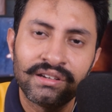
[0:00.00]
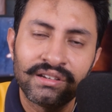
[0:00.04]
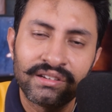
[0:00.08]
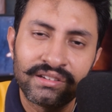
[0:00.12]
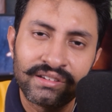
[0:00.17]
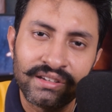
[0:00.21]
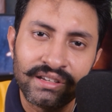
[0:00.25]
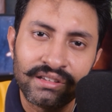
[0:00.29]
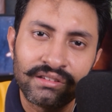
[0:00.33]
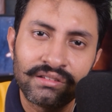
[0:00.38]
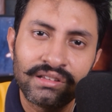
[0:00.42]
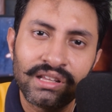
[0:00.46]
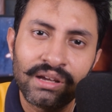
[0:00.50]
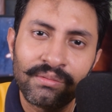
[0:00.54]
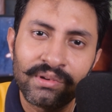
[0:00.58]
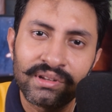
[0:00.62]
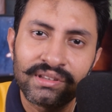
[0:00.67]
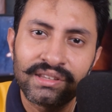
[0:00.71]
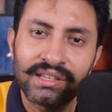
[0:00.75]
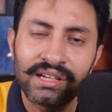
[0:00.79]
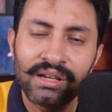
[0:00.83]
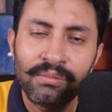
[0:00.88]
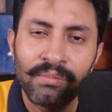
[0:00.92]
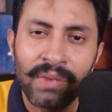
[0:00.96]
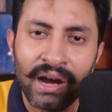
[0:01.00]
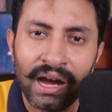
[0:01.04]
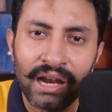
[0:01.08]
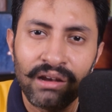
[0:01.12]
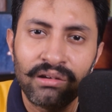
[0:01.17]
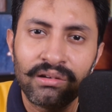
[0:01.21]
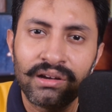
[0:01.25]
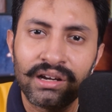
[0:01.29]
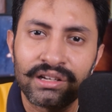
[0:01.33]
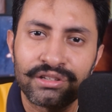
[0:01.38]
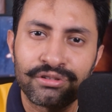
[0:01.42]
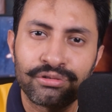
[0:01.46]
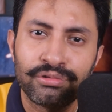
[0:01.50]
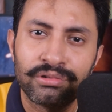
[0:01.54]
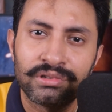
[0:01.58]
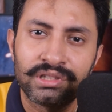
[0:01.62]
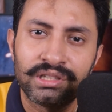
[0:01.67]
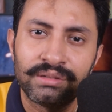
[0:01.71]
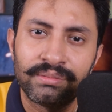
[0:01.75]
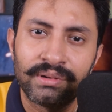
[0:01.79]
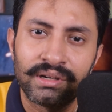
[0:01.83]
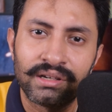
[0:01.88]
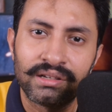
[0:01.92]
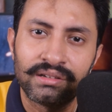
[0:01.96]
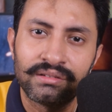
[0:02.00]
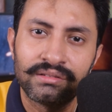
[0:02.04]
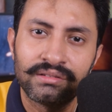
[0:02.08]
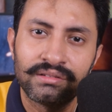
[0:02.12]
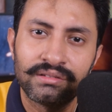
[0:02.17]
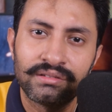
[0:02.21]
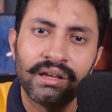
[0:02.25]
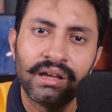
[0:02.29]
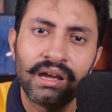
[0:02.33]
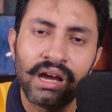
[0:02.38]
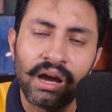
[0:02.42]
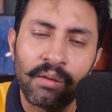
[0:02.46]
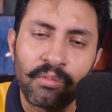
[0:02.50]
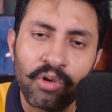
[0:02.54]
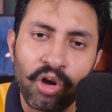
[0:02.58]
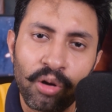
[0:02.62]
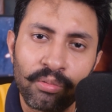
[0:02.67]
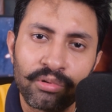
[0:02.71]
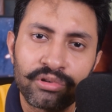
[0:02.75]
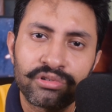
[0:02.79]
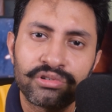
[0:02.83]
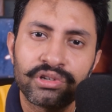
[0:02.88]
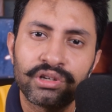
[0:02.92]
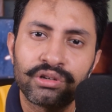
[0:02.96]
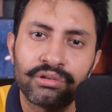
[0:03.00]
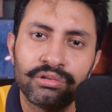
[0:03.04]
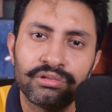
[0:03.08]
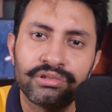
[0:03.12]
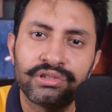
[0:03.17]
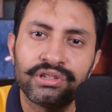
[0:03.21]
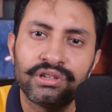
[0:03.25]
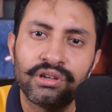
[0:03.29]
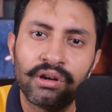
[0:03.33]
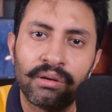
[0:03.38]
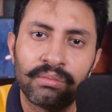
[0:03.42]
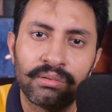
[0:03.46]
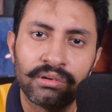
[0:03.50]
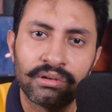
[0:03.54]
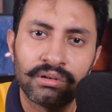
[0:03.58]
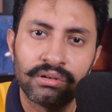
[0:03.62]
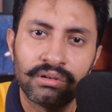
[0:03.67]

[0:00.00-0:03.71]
সে যদি আমার থেকে ভালো কাজ করতে পারে আমি অবশ্যই খুশি হব